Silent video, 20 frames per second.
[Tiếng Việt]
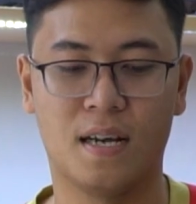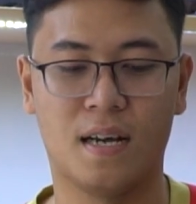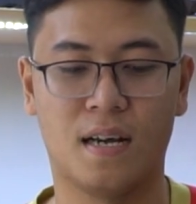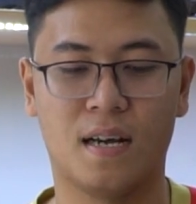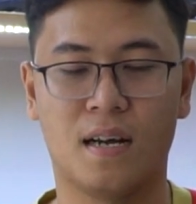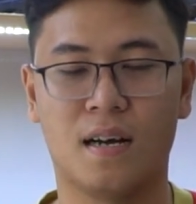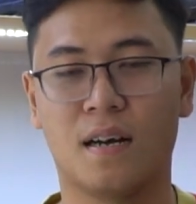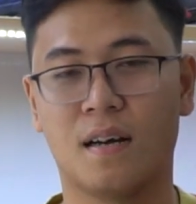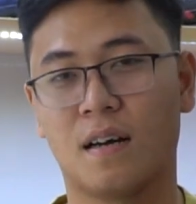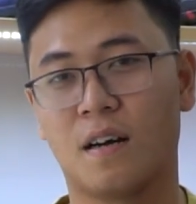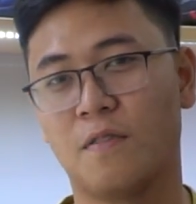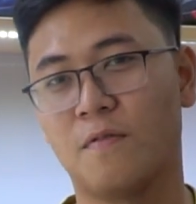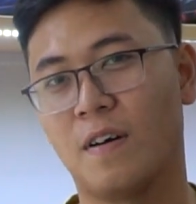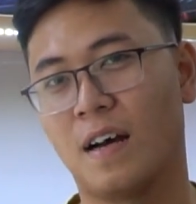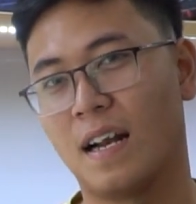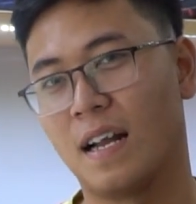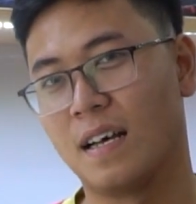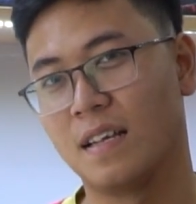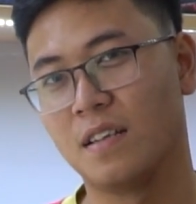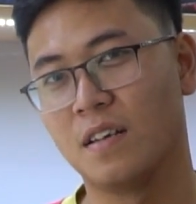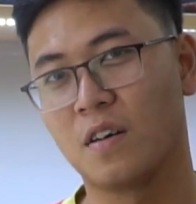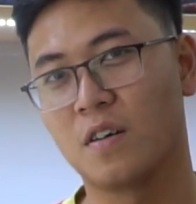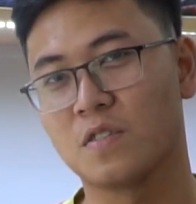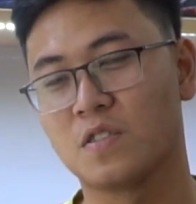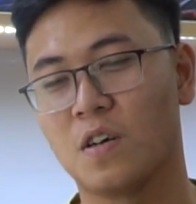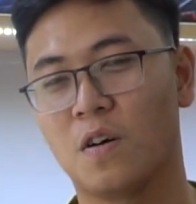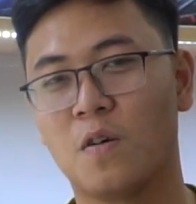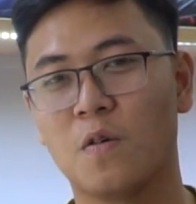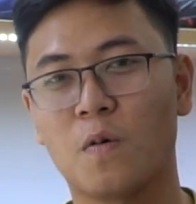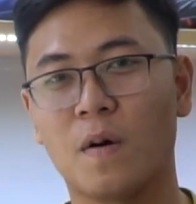à, không phải là những con
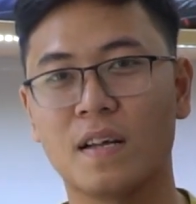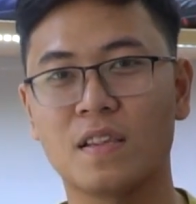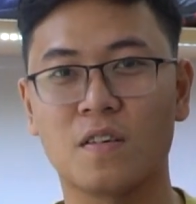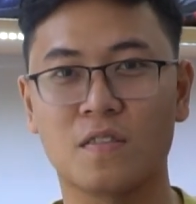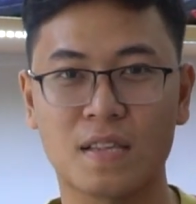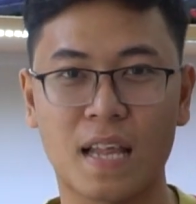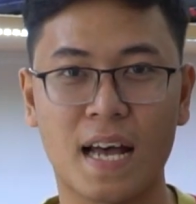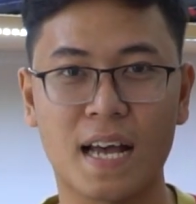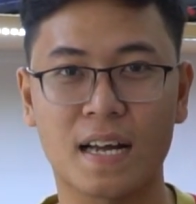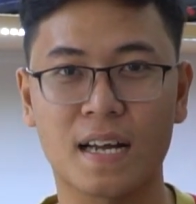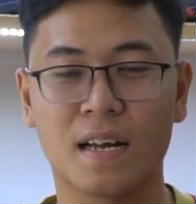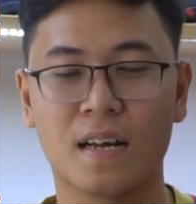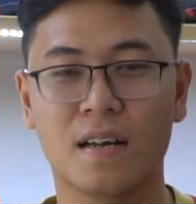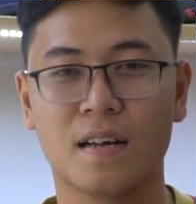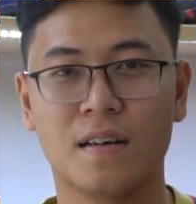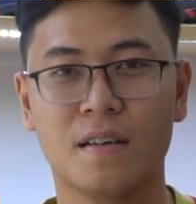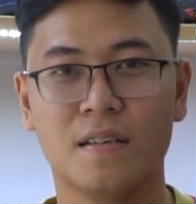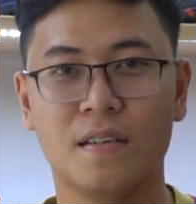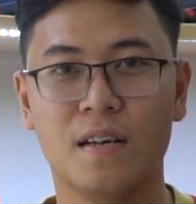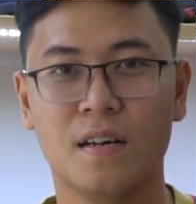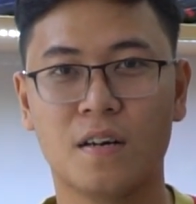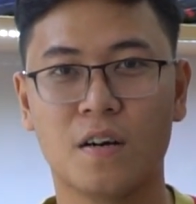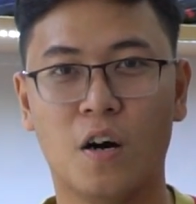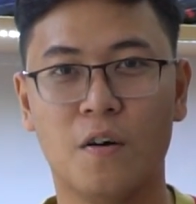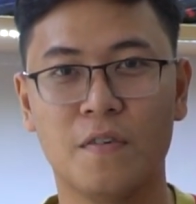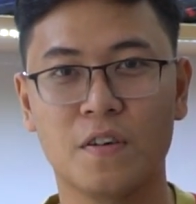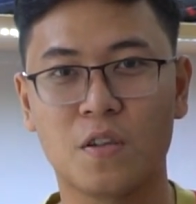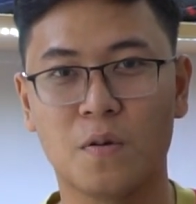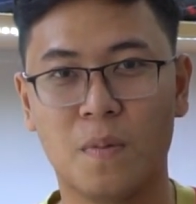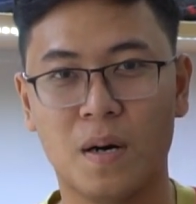số quá to tát nhưng
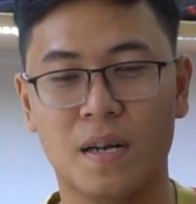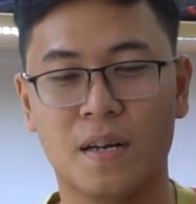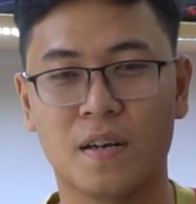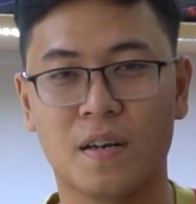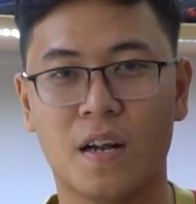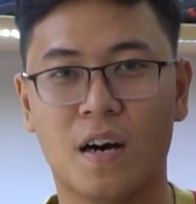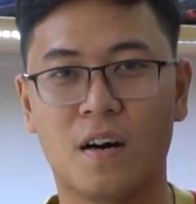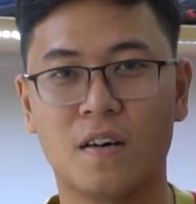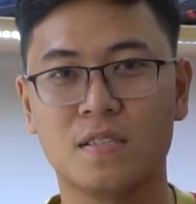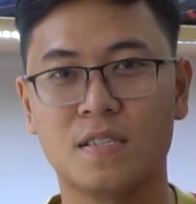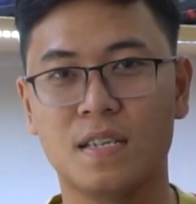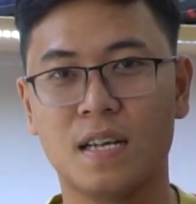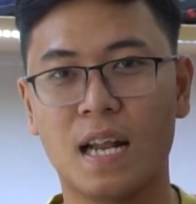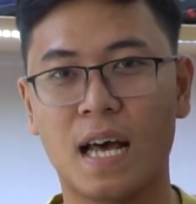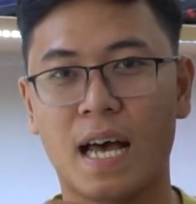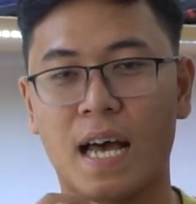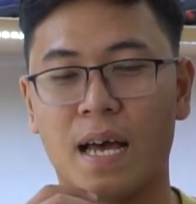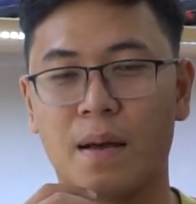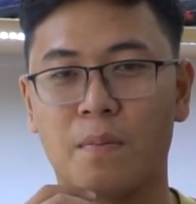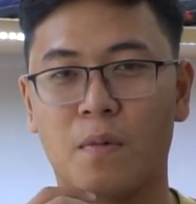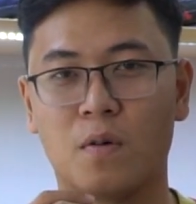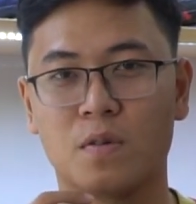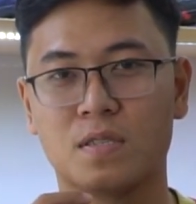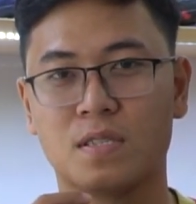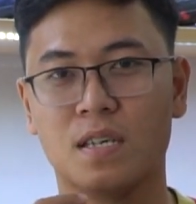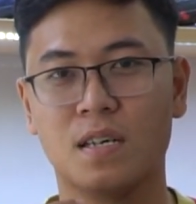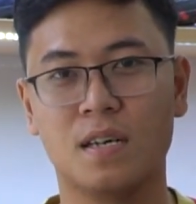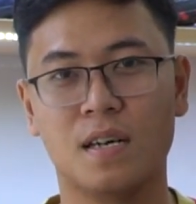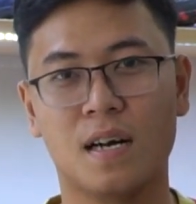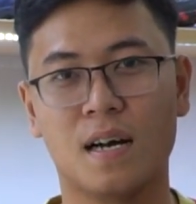đối với tụi mình đó chính là một
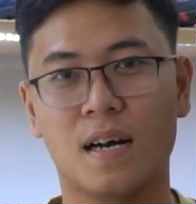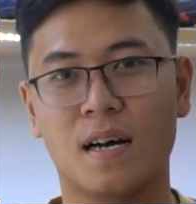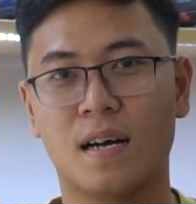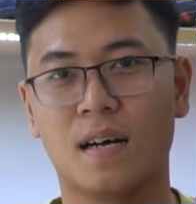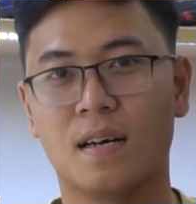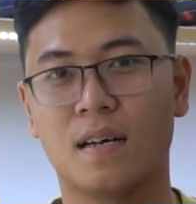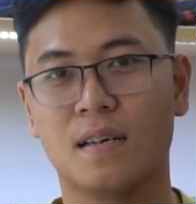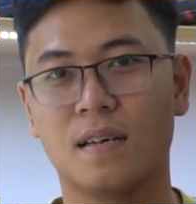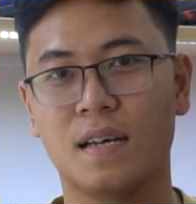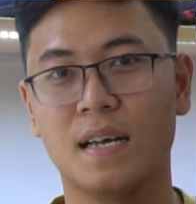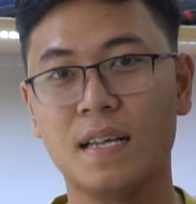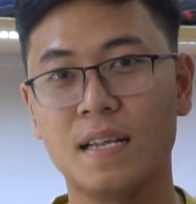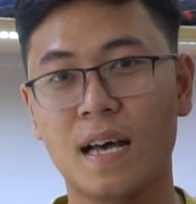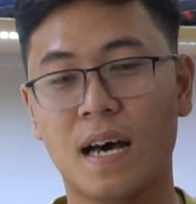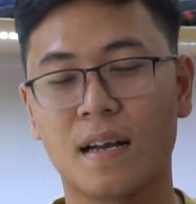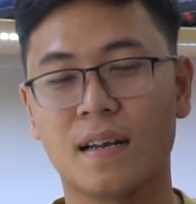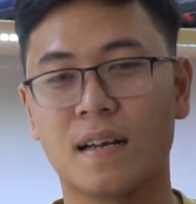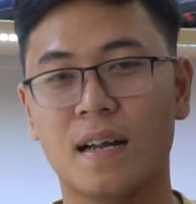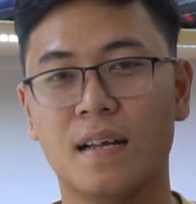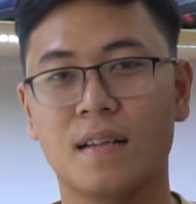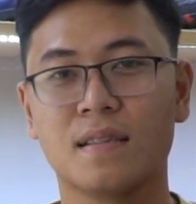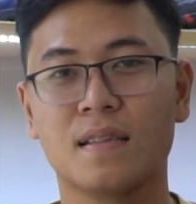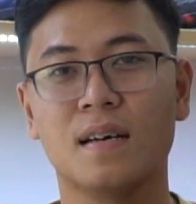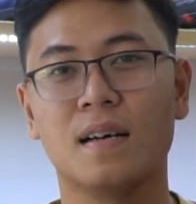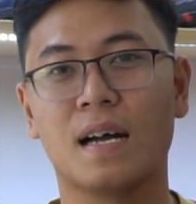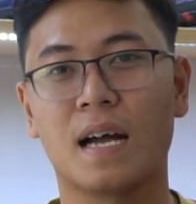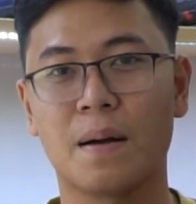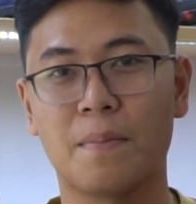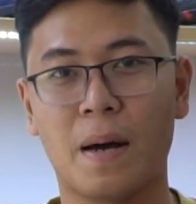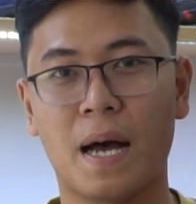sự à, ghi nhận đến
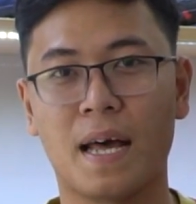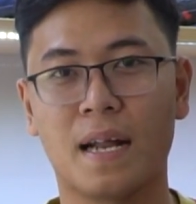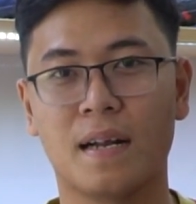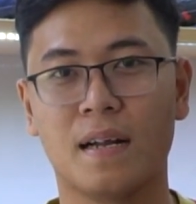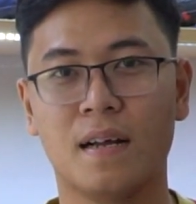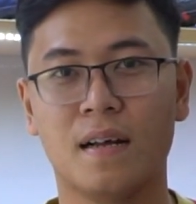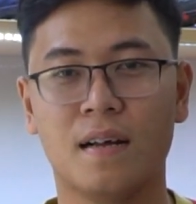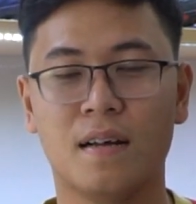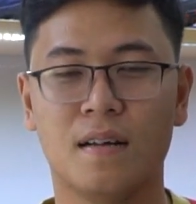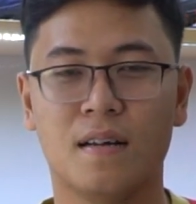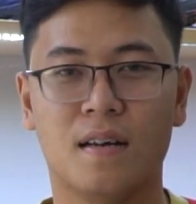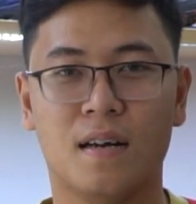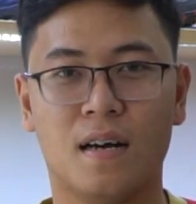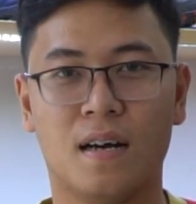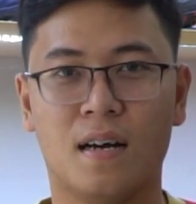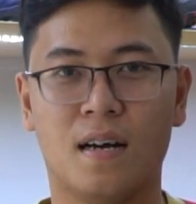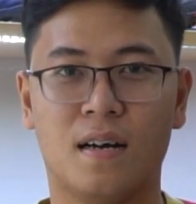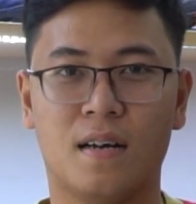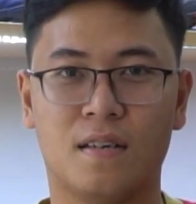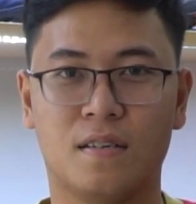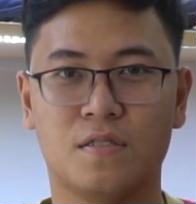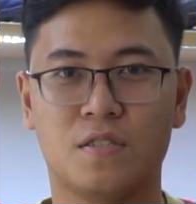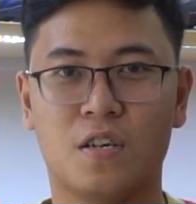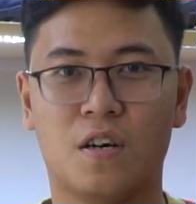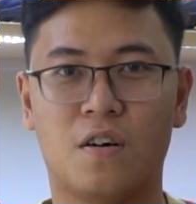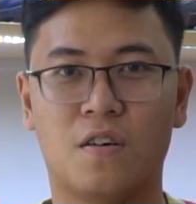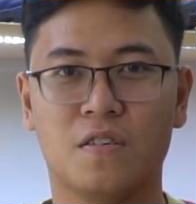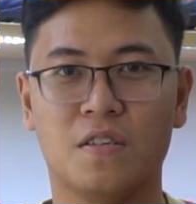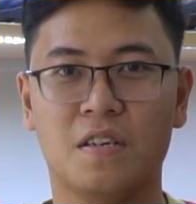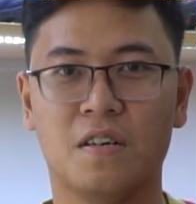từ các bạn à,
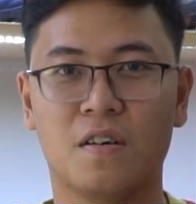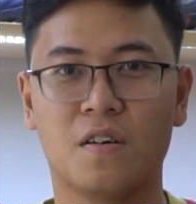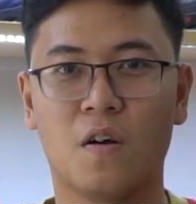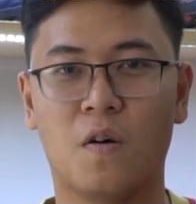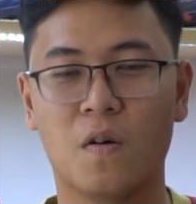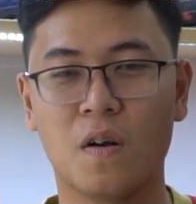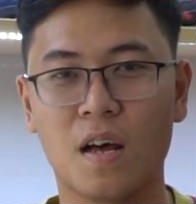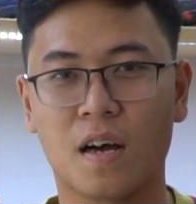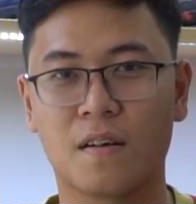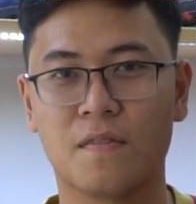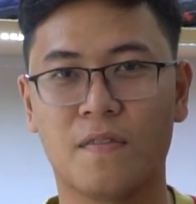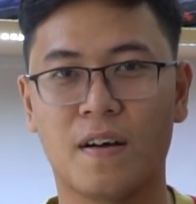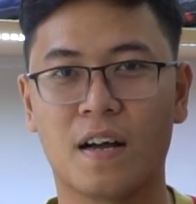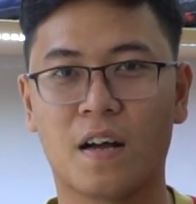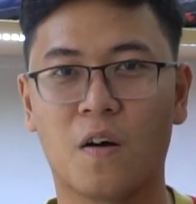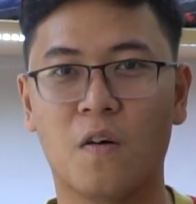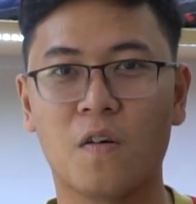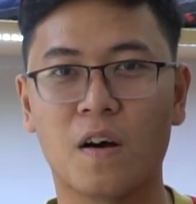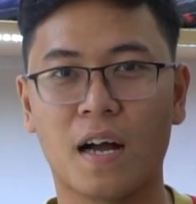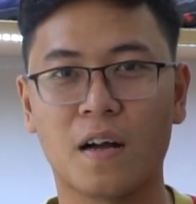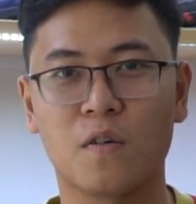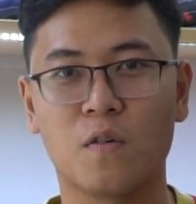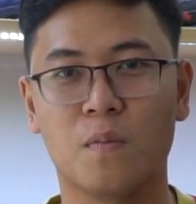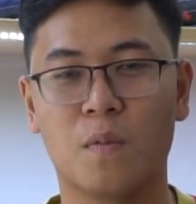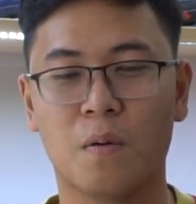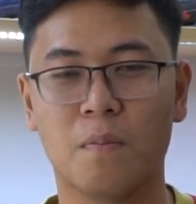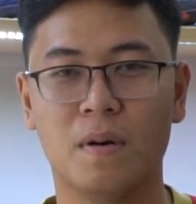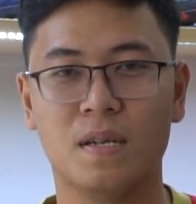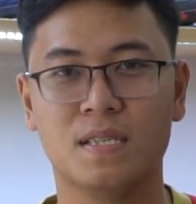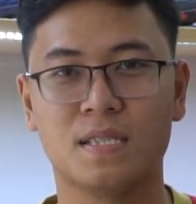cho những nỗ lực và cố gắng của
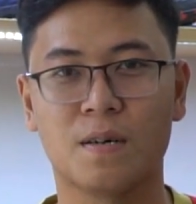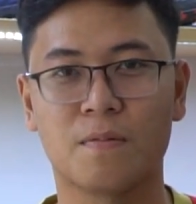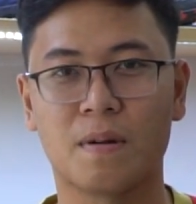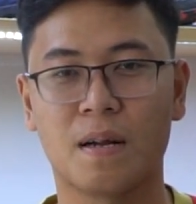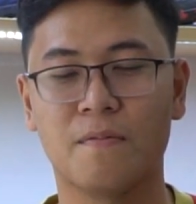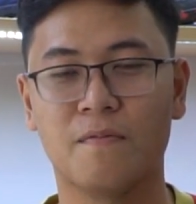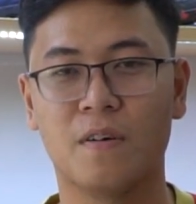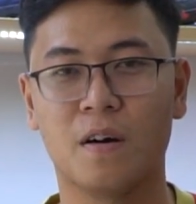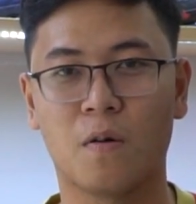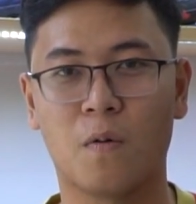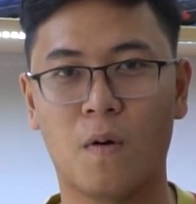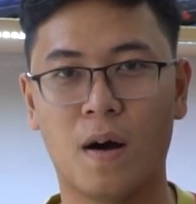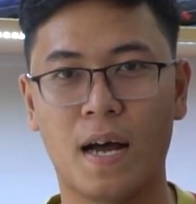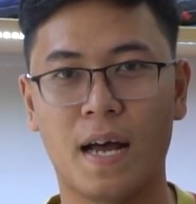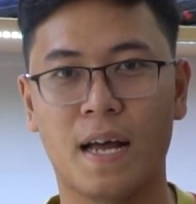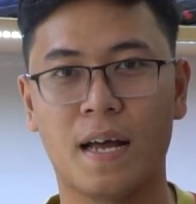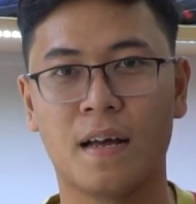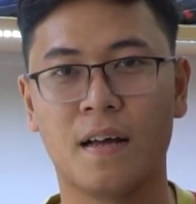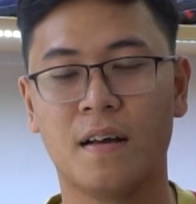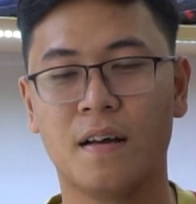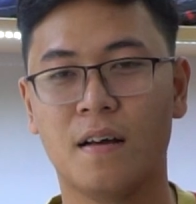bọn mình trong năm vừa qua